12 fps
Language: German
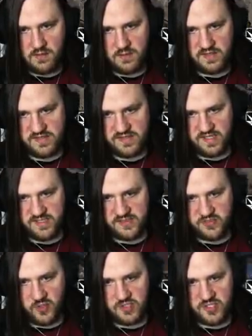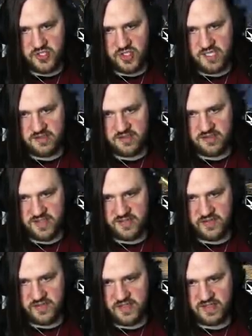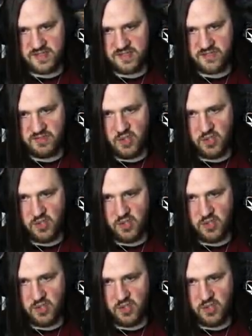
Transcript: Das hat jetzt ordentlich Schaden gesetzt, weil es das Maul